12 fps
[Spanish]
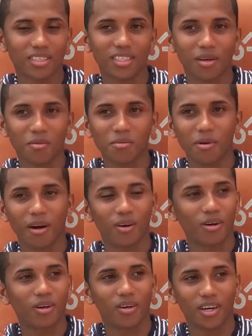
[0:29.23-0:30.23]
y a mí me
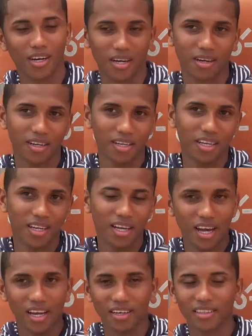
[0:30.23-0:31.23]
bajó a,
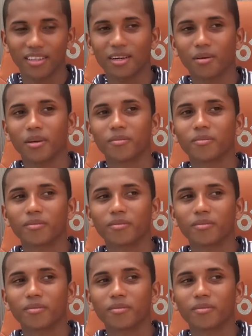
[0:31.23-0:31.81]
a reserva.